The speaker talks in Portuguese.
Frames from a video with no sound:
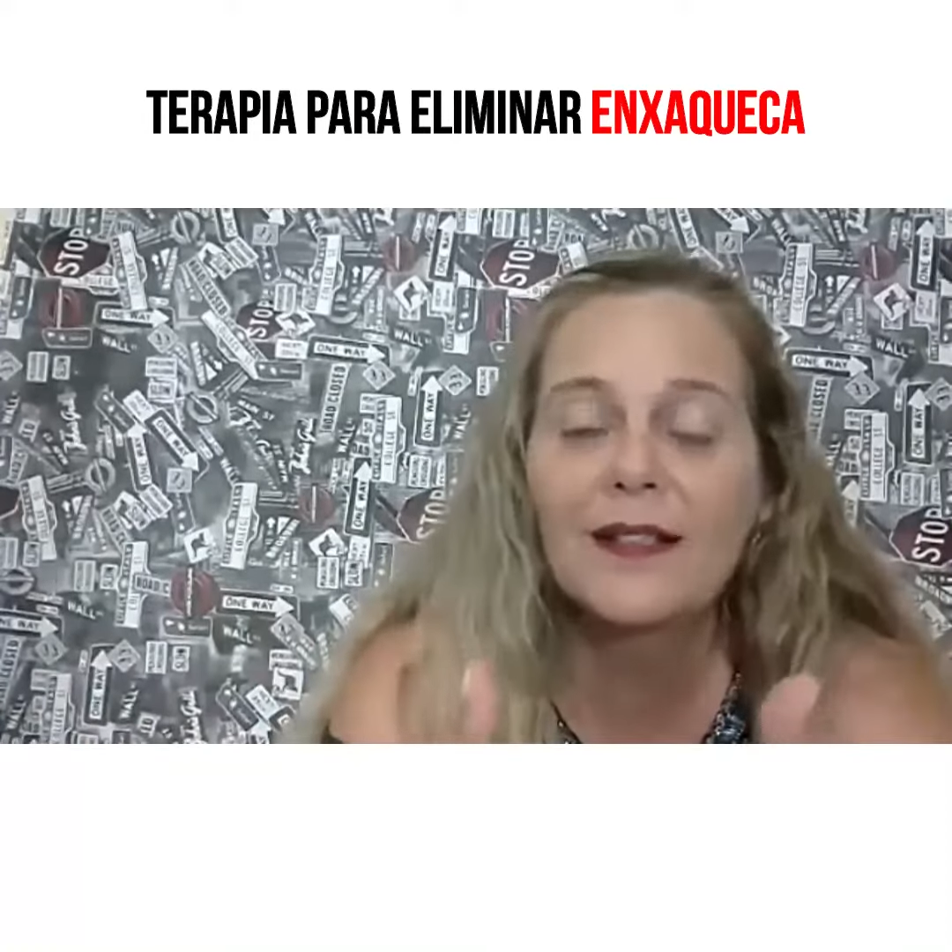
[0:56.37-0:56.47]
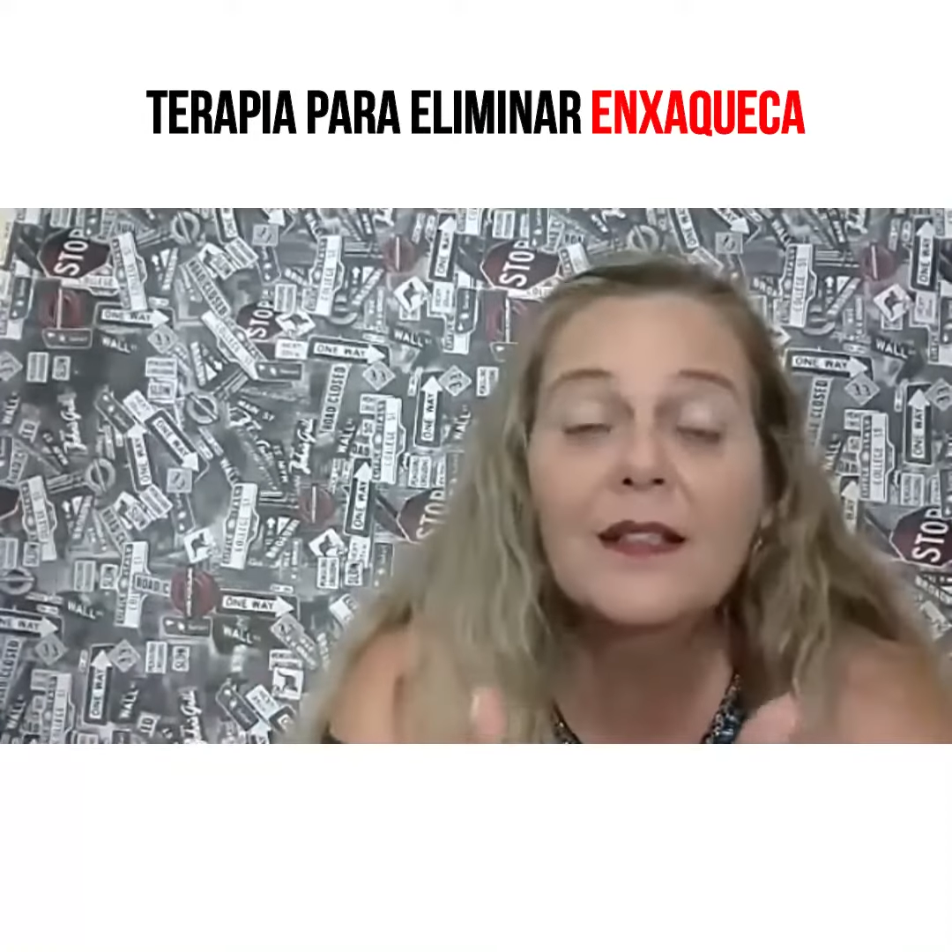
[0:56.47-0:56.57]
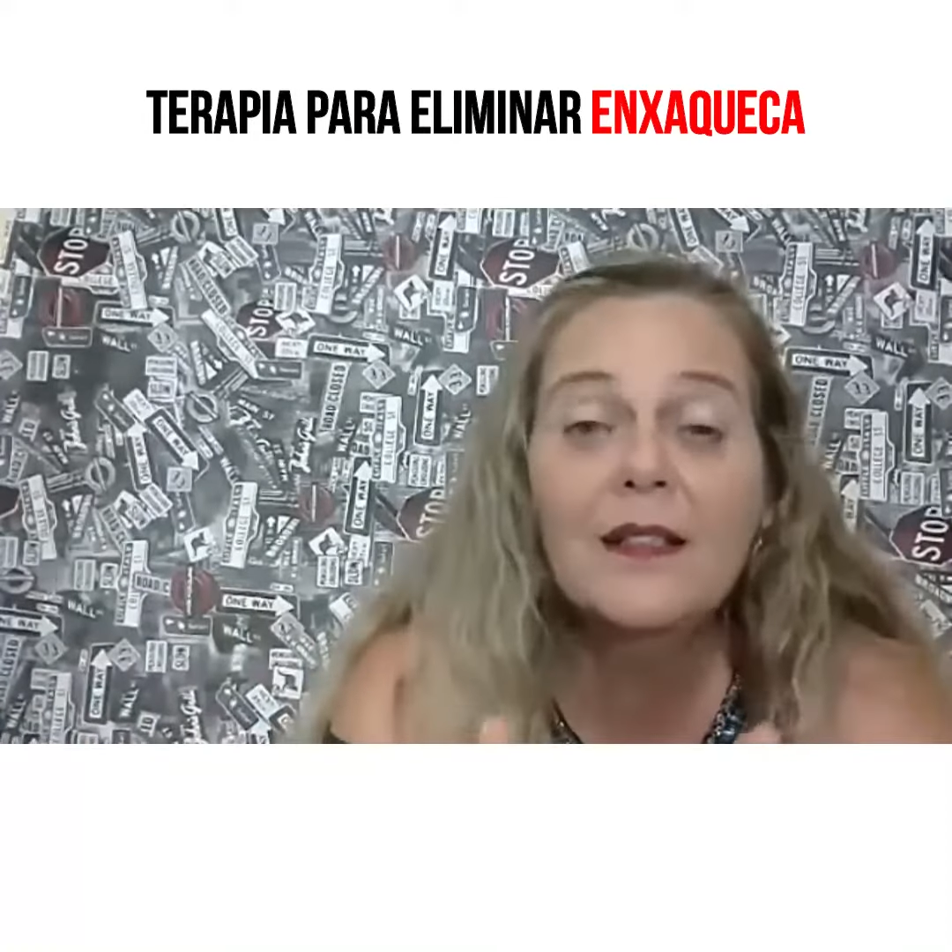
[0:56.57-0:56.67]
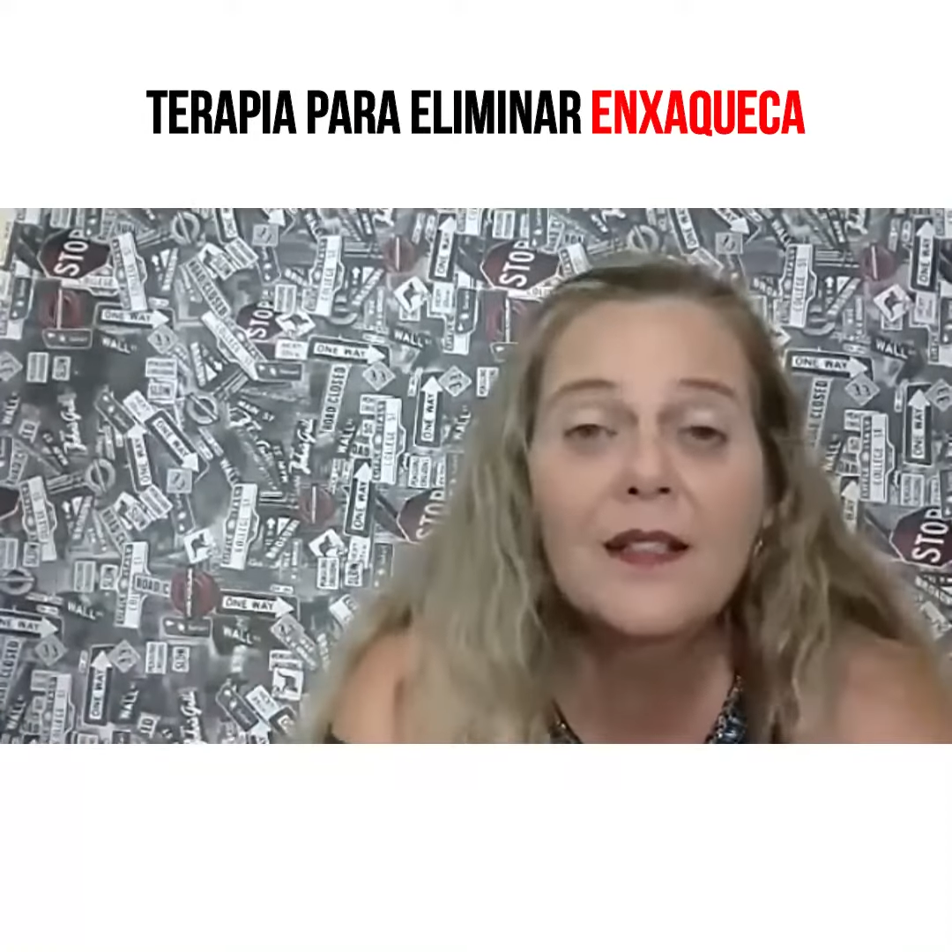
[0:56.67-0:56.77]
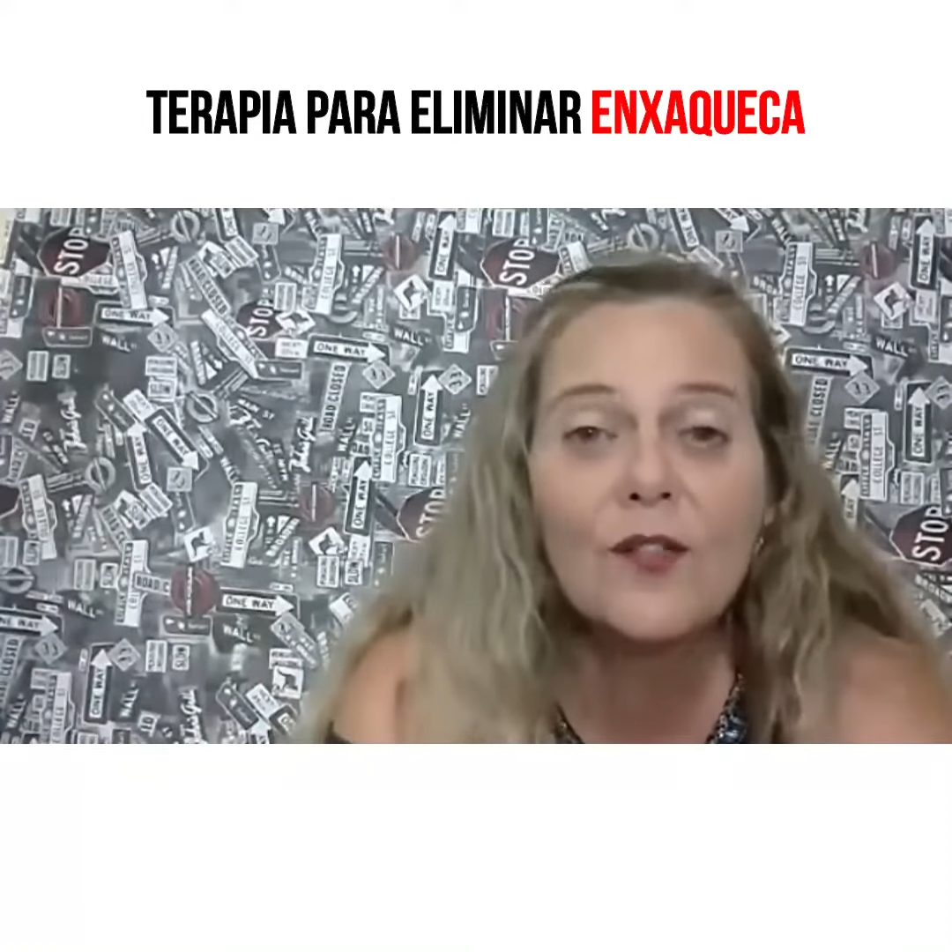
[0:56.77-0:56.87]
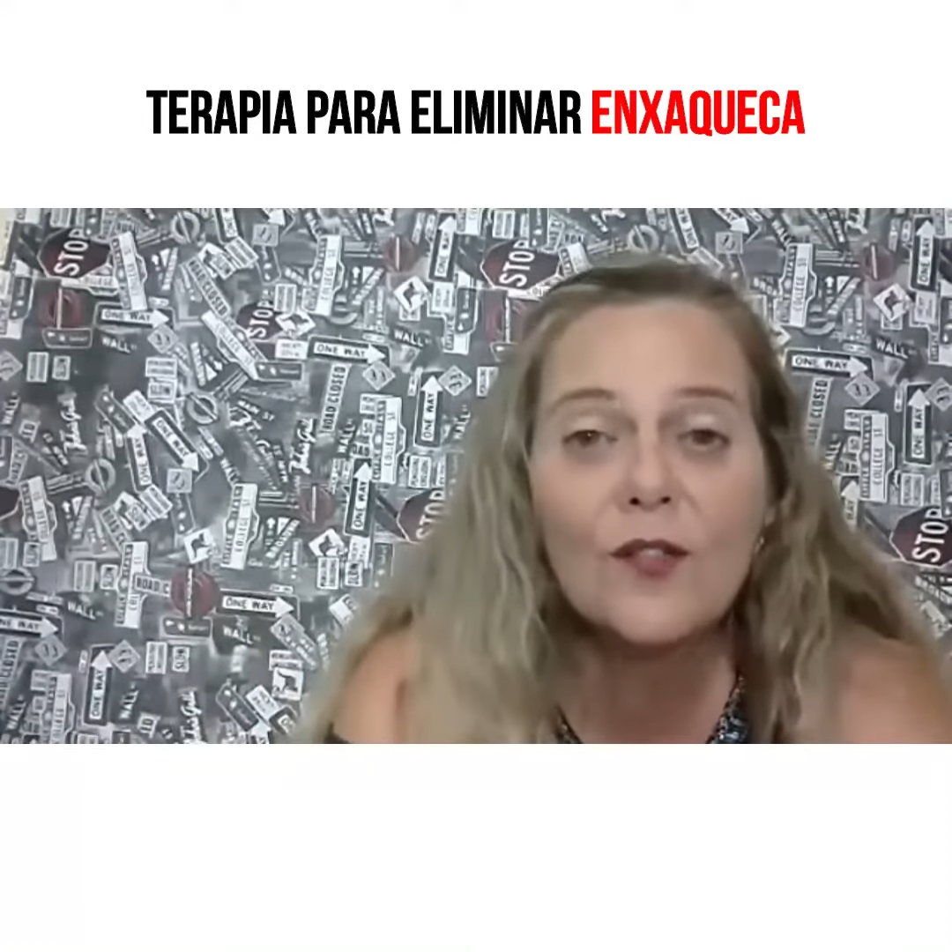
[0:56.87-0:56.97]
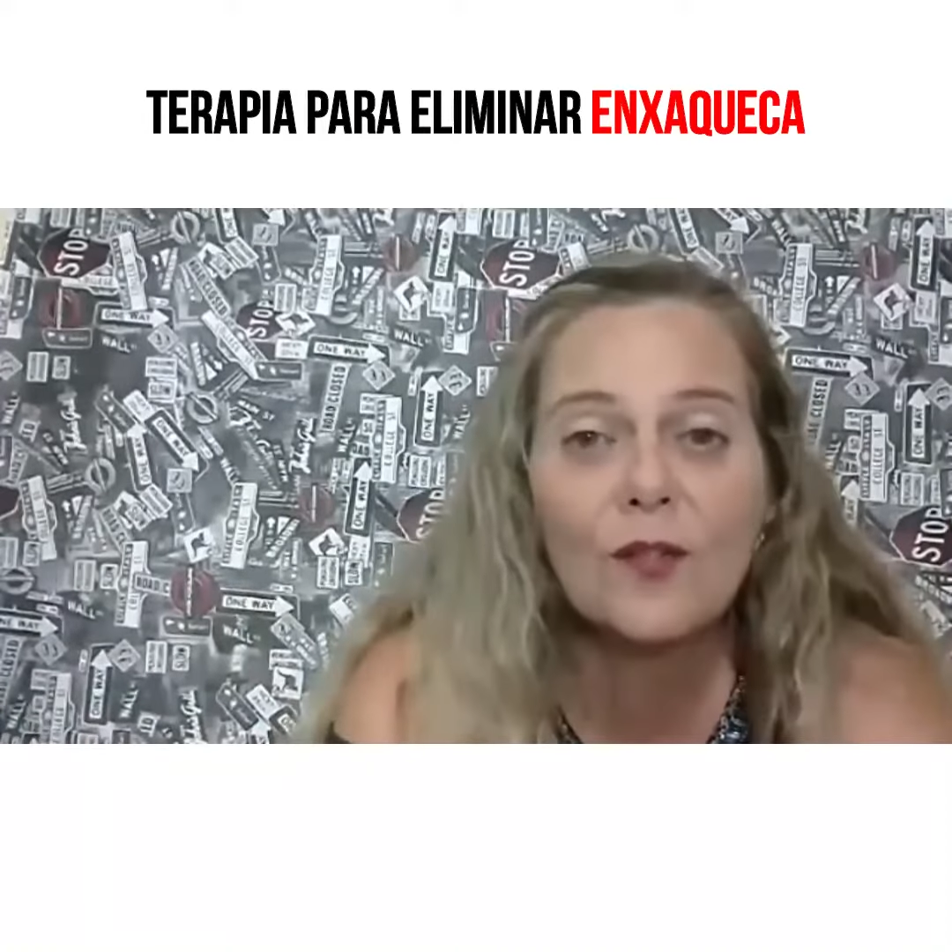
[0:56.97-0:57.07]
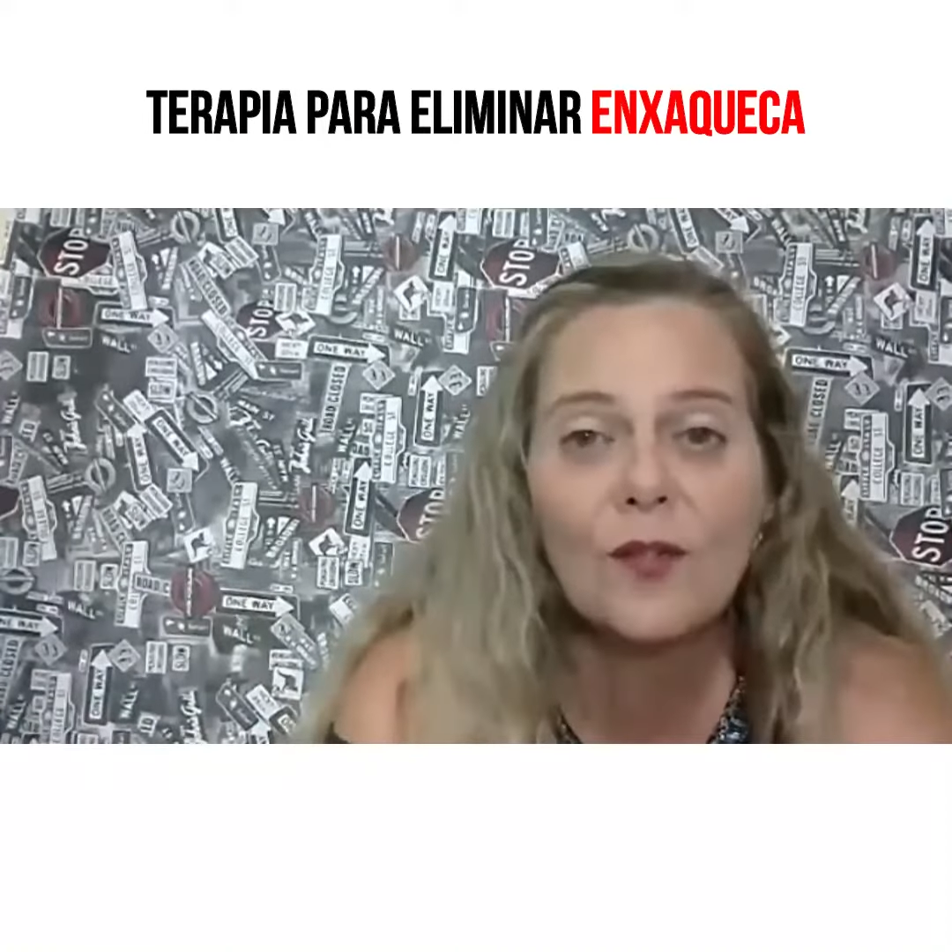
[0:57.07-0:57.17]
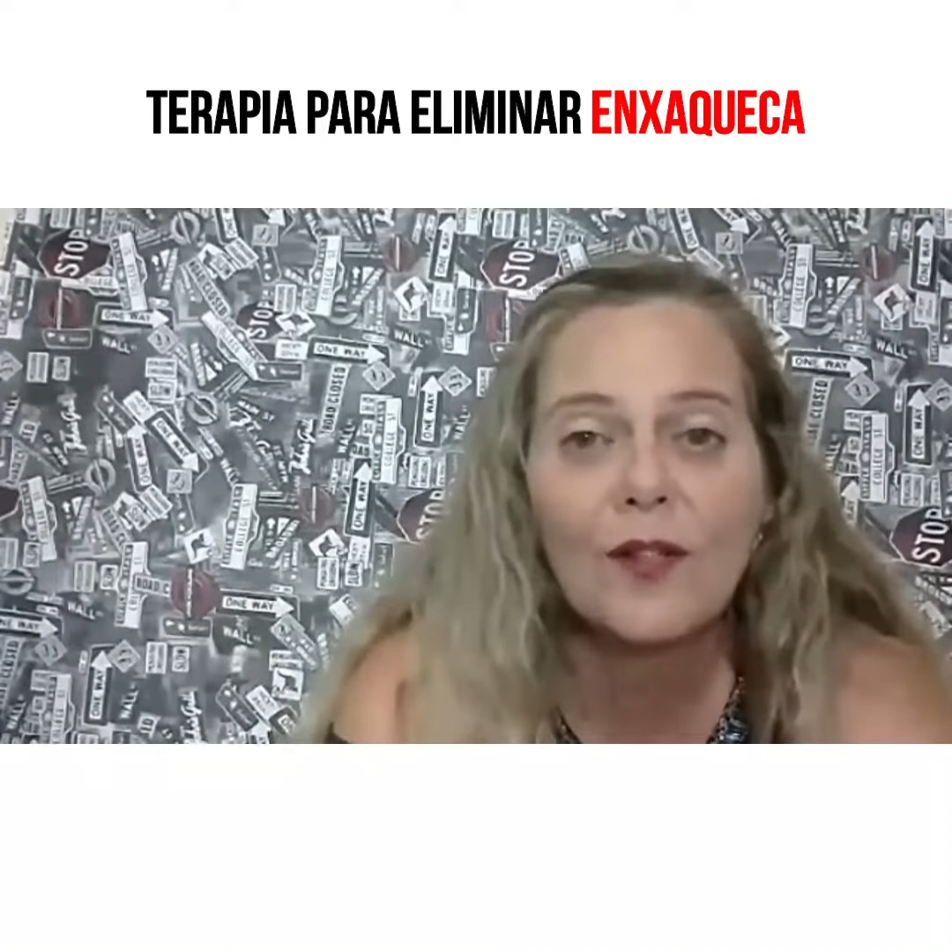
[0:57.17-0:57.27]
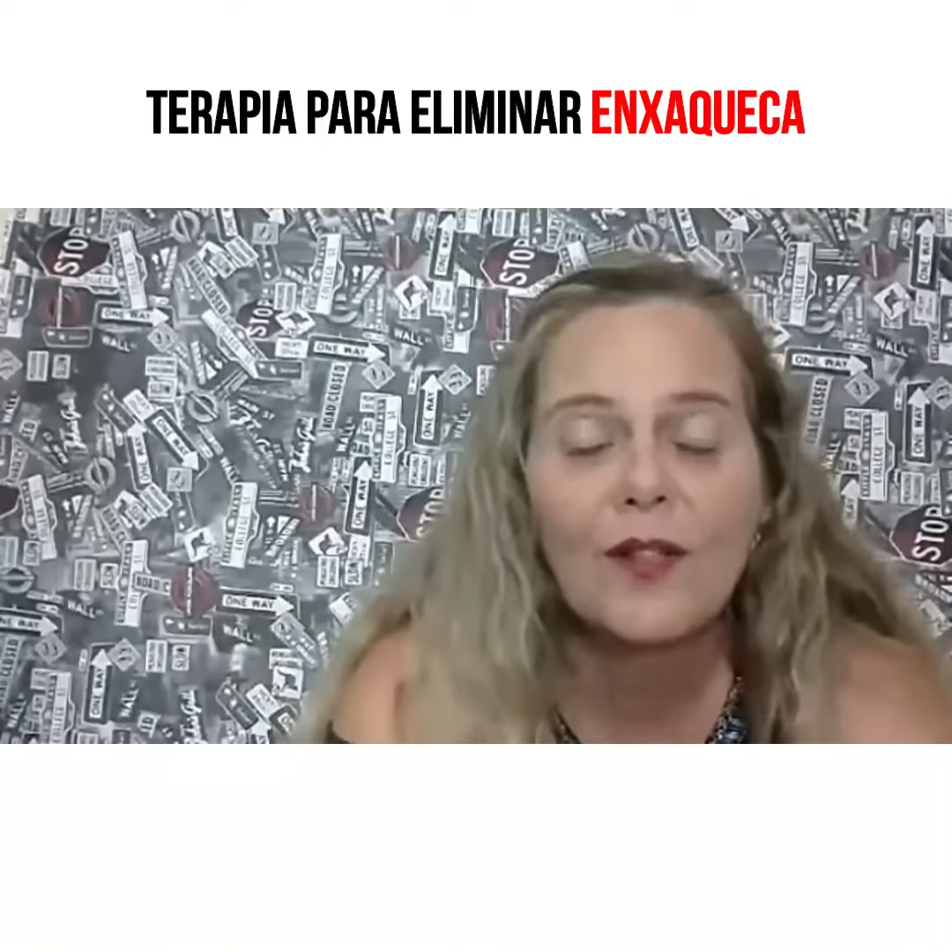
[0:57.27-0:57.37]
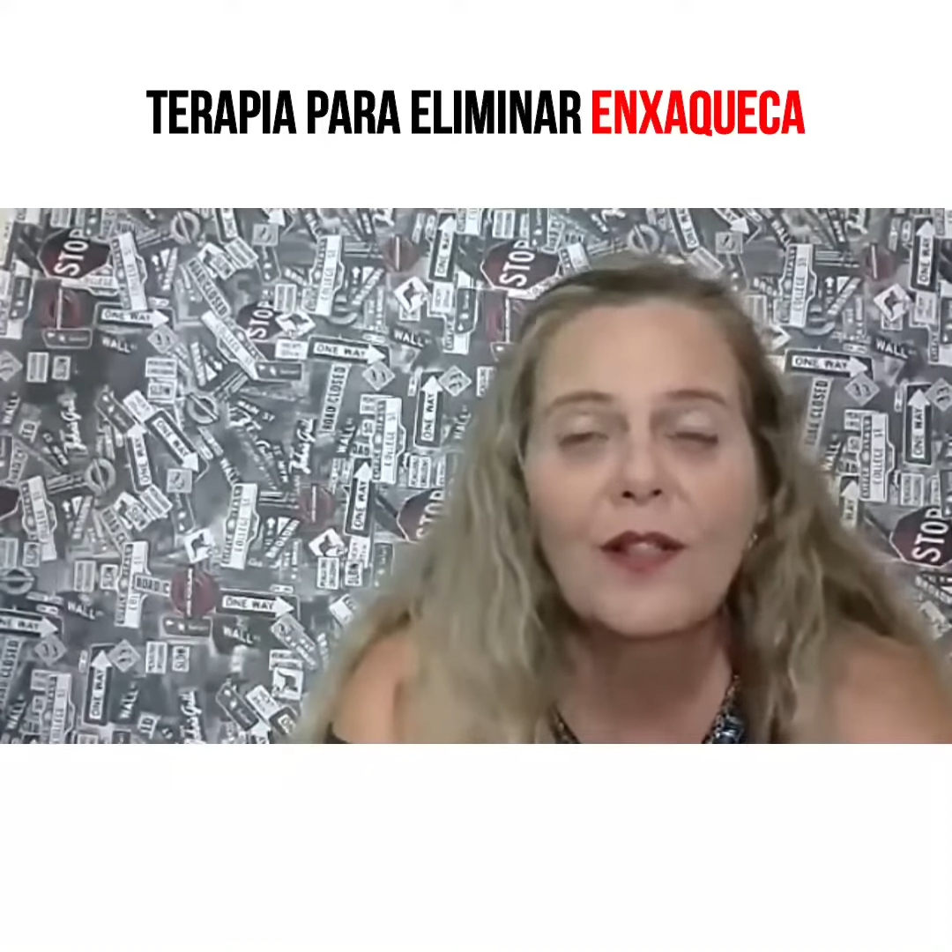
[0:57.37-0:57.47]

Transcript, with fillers: nisto,